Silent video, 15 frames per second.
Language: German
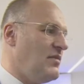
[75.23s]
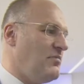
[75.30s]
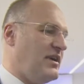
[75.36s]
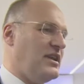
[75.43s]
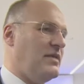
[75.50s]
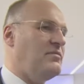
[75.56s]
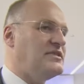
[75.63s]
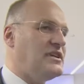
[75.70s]

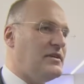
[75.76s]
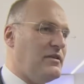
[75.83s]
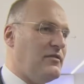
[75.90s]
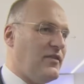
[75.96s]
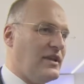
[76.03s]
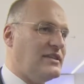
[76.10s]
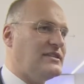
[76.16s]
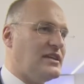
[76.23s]
bei dem sich die
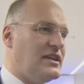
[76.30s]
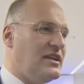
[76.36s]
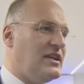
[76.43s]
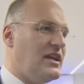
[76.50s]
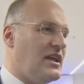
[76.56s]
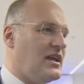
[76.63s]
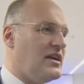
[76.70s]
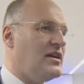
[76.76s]
Fans dann
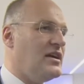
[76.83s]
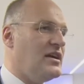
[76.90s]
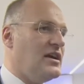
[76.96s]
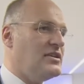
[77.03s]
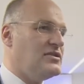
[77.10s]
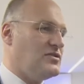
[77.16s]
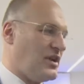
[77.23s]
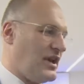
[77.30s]
hinterher
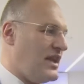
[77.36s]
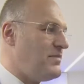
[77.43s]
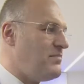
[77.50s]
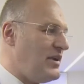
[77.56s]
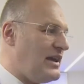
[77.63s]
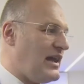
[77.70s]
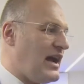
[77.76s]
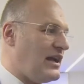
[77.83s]
zu Recht
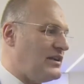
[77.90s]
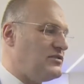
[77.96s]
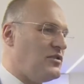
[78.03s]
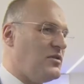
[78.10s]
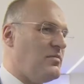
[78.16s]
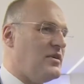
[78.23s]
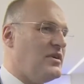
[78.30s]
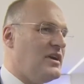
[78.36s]
beklagen
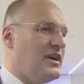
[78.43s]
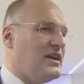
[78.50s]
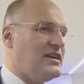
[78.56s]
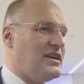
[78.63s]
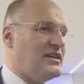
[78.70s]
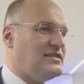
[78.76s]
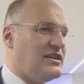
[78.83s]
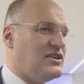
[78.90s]
darüber,
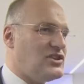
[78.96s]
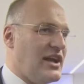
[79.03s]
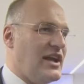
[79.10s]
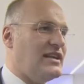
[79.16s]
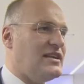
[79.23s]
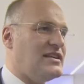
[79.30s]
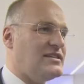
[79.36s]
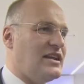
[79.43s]
dass sie
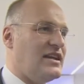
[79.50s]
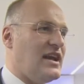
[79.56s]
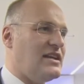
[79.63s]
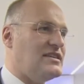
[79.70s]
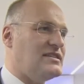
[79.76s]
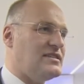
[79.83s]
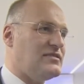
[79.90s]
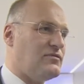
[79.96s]
schlechter sehen
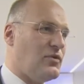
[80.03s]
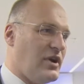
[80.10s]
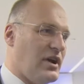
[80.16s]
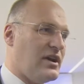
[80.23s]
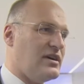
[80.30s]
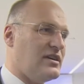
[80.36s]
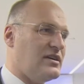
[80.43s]
als vorher.